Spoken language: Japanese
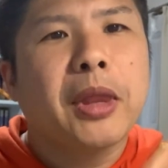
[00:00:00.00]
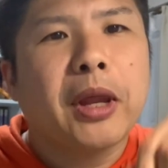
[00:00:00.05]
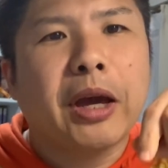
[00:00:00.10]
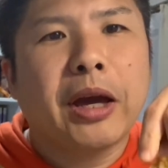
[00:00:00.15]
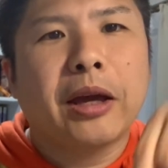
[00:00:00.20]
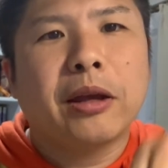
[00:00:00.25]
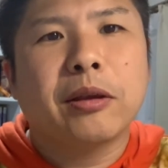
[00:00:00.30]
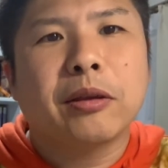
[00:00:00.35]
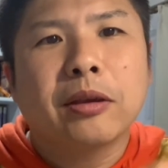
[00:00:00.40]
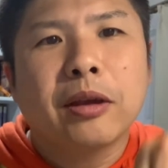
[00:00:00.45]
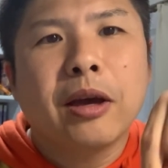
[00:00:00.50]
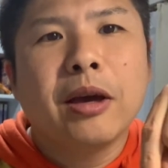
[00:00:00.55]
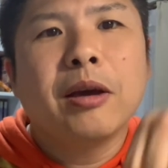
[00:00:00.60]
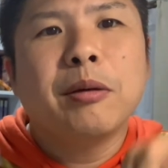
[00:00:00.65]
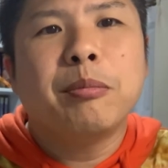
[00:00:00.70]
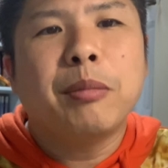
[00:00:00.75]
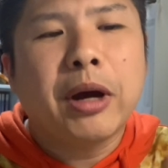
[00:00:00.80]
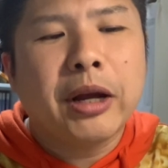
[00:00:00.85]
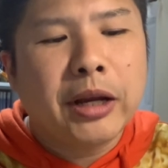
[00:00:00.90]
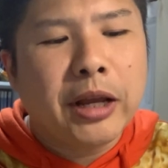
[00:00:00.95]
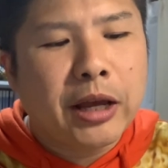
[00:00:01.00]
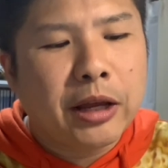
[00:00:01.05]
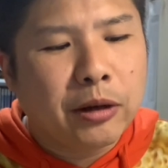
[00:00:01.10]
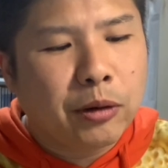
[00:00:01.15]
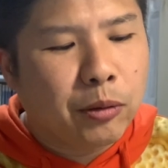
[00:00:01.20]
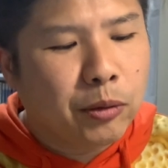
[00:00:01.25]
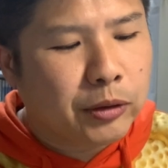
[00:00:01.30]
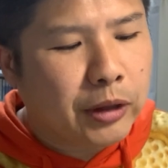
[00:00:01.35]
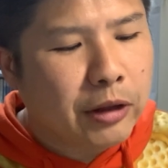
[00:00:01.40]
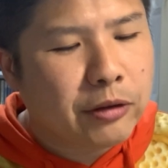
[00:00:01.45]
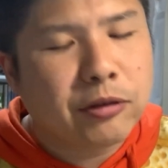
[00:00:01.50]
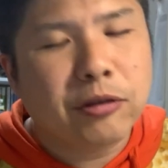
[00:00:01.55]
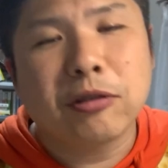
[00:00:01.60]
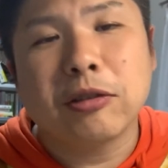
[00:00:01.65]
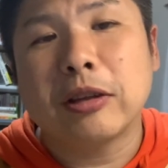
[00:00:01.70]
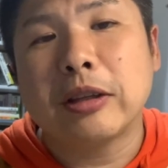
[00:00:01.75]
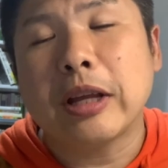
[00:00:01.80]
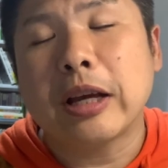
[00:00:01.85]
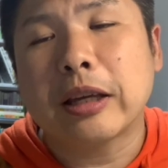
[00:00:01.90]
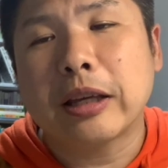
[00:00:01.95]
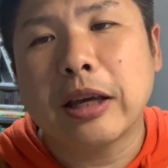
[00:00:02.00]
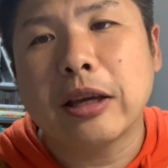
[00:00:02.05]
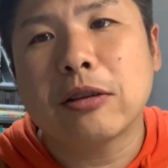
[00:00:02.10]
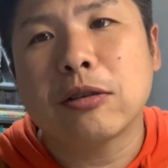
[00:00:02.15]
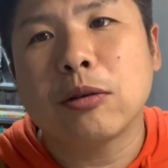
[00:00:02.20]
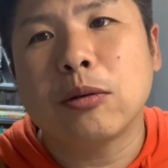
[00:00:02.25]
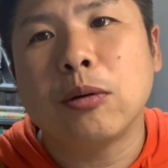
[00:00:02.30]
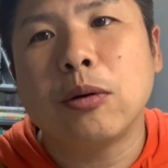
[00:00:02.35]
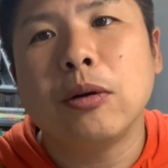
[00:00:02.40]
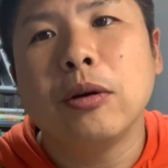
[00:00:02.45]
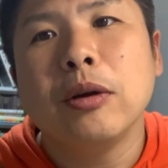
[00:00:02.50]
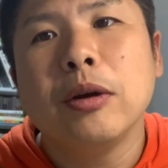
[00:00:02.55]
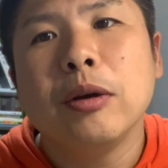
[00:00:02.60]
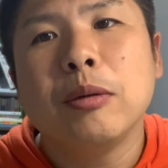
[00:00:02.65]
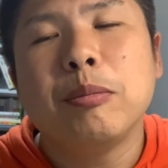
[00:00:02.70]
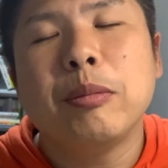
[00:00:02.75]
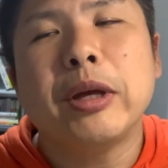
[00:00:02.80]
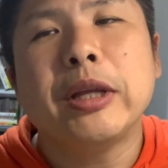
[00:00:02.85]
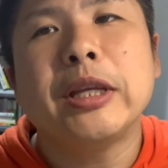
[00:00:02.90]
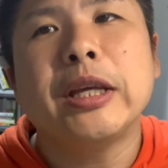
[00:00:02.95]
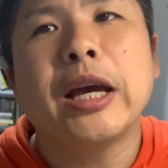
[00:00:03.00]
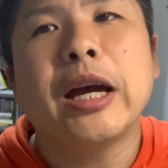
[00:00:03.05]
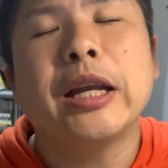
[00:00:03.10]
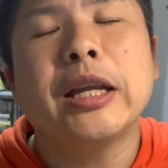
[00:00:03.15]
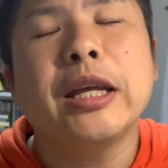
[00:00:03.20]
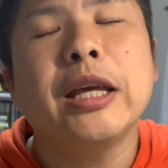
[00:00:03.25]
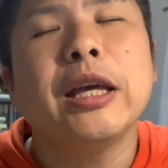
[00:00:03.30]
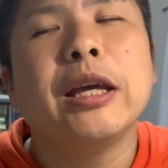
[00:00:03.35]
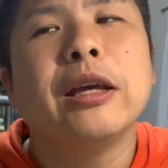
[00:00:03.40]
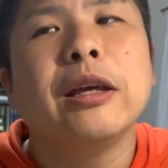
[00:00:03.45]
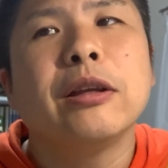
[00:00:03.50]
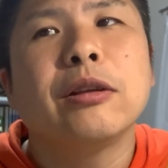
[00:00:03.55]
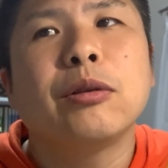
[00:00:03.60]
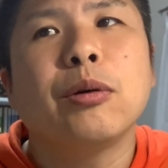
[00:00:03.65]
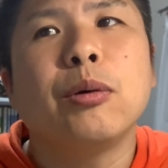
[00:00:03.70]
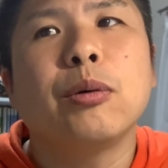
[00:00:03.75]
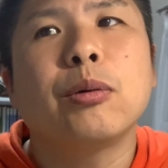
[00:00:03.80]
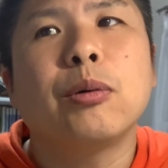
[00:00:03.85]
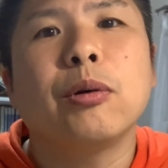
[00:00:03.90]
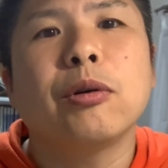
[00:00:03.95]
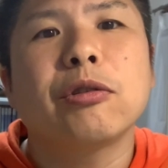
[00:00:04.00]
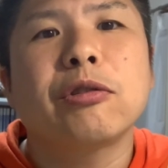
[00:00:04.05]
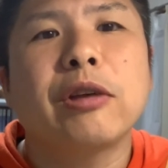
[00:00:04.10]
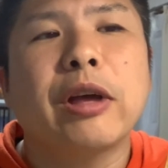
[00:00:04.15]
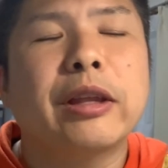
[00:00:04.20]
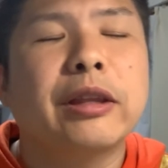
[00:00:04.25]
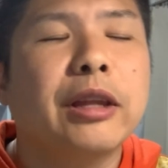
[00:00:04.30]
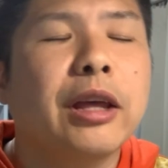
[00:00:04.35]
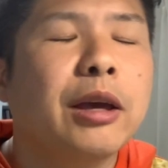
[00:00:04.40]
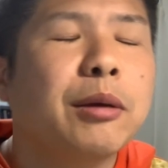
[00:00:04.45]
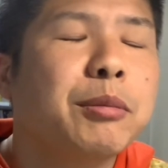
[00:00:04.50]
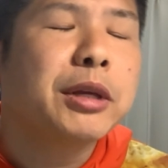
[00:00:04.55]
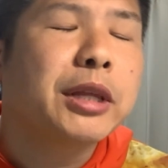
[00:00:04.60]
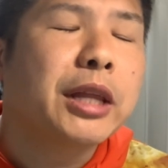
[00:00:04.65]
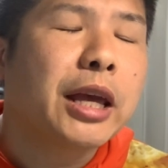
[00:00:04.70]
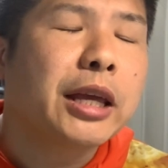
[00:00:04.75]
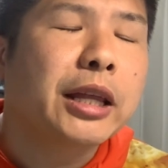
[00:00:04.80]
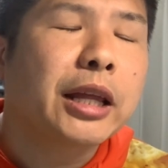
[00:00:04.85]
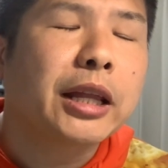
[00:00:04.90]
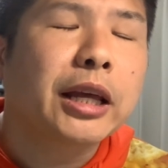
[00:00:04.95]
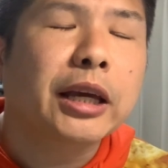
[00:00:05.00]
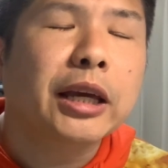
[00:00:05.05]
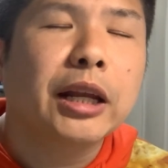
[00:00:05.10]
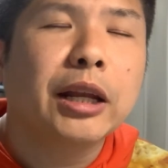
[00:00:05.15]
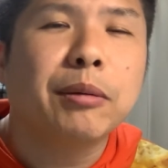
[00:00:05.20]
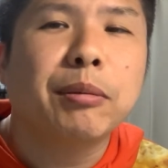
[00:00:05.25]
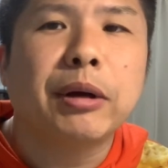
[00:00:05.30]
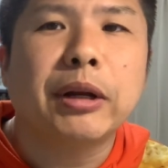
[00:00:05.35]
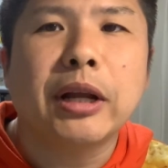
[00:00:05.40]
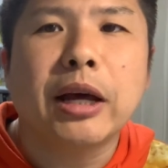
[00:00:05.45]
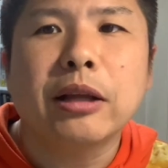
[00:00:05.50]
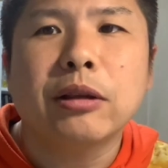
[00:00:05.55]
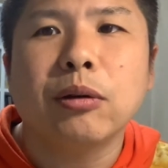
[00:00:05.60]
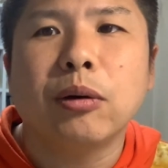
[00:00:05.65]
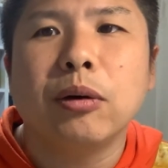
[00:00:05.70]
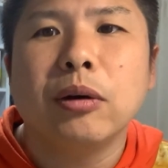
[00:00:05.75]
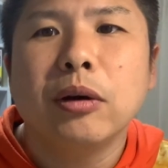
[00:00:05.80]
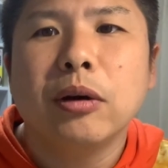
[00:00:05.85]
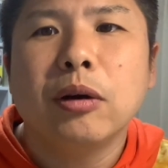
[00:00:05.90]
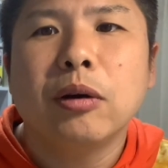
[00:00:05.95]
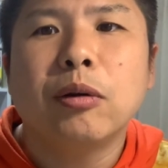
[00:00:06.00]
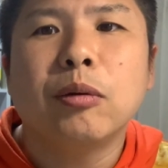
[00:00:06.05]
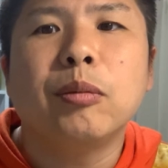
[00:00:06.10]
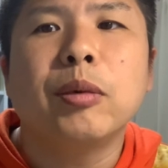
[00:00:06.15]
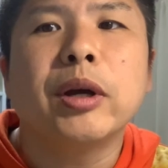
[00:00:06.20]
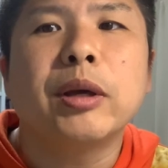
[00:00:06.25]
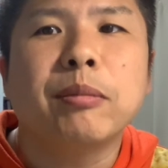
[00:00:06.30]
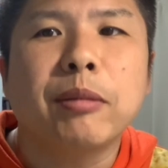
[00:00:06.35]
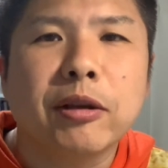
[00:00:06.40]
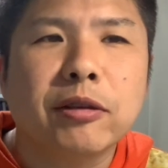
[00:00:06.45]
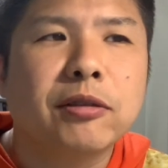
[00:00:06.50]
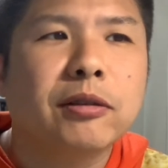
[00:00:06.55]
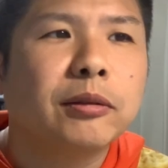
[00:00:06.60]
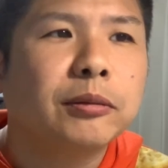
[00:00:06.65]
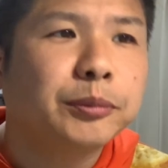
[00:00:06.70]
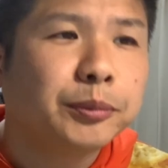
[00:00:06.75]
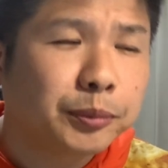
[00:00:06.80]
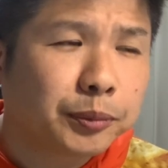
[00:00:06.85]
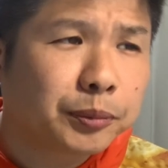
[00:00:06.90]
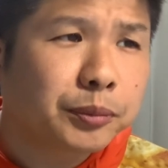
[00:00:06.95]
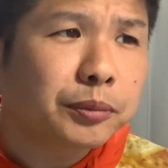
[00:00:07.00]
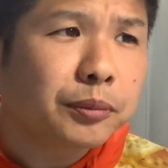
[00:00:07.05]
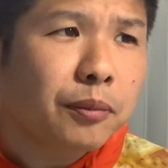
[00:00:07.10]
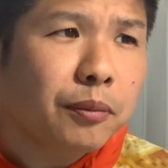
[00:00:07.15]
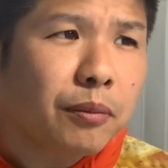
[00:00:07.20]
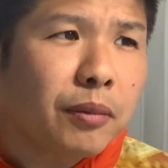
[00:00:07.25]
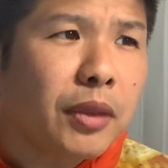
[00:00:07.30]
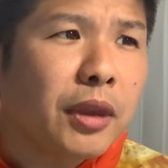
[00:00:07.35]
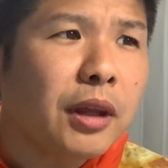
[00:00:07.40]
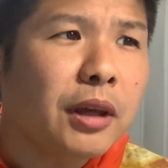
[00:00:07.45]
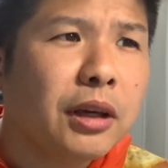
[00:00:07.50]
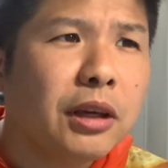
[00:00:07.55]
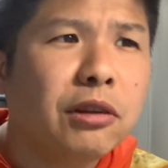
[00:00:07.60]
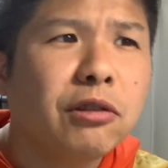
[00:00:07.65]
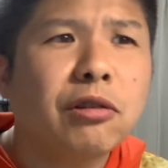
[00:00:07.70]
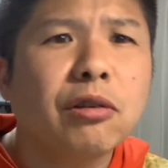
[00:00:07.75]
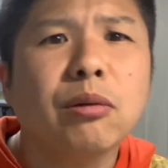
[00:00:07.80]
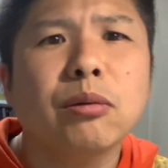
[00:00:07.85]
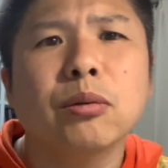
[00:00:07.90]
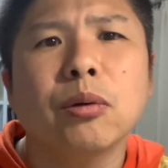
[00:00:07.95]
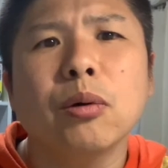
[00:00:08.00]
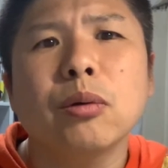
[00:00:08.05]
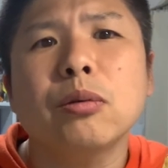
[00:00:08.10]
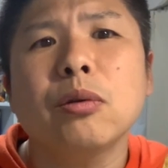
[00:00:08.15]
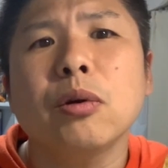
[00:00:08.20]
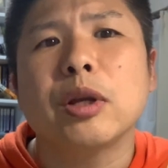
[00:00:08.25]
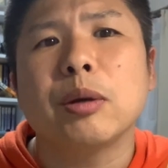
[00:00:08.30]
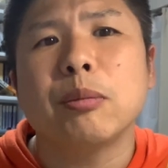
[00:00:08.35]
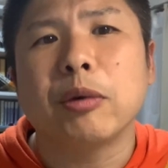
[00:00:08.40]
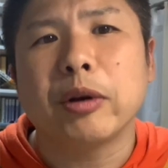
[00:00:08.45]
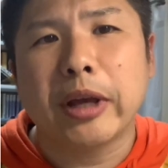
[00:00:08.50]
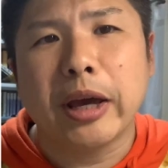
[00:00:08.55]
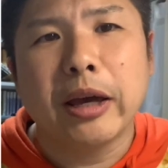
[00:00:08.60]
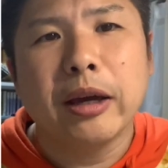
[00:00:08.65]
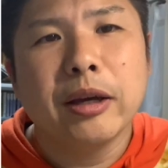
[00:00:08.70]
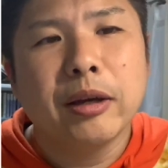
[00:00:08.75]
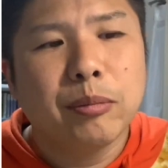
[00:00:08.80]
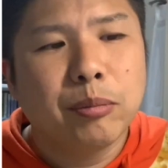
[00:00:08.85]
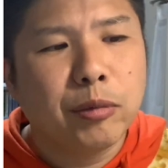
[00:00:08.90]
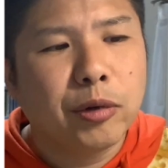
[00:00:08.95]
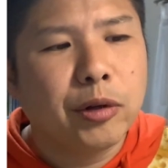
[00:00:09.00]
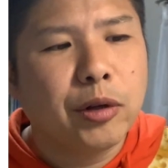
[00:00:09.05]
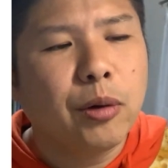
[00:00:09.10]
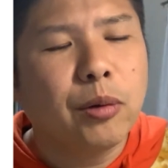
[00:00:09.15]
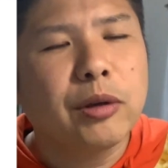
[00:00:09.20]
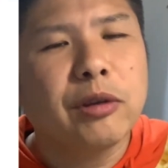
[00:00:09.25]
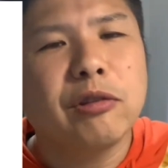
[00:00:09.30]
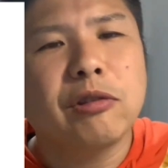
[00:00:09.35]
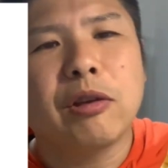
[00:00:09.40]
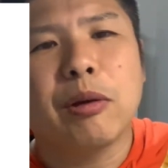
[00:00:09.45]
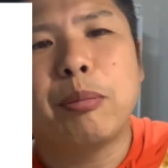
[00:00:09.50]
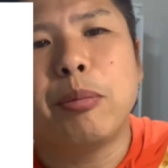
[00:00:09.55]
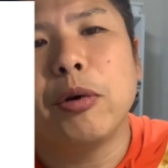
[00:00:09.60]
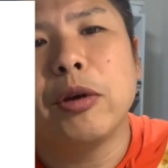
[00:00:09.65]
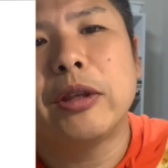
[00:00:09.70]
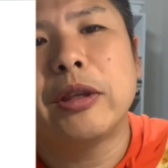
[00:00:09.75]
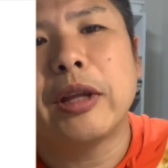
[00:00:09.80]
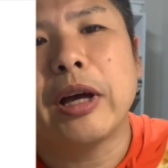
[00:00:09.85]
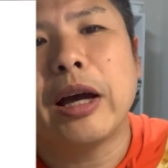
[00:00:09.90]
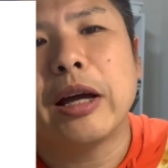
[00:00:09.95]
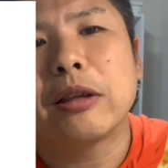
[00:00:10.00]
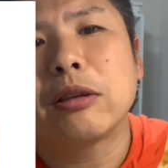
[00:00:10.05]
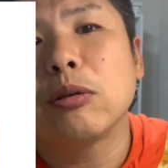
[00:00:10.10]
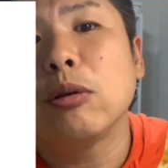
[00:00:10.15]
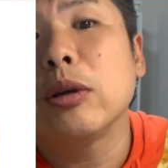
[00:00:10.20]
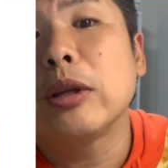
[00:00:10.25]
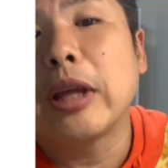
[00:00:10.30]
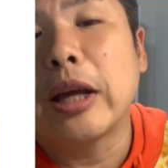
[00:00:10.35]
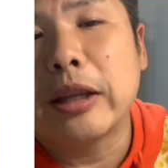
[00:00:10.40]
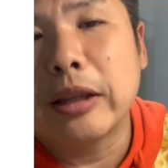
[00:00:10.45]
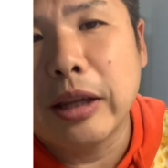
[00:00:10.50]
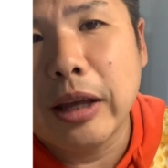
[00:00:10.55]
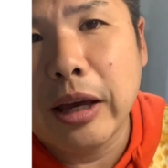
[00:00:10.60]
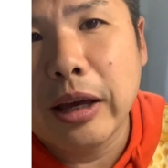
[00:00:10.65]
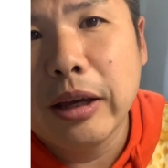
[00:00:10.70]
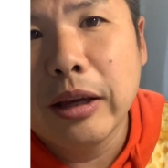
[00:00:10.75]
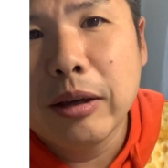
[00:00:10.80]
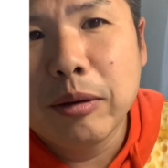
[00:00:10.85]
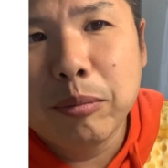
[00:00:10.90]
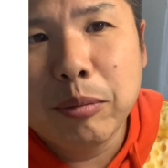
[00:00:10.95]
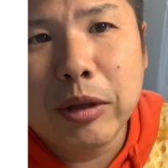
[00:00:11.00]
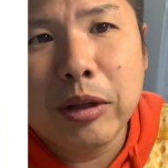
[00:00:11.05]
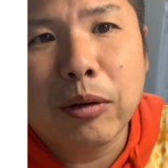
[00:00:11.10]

えー、マネーの達人だっけそのメディアに投稿したんでていただければなと思います。一応ノーもね、無料記事でポイって貼っといたんで、見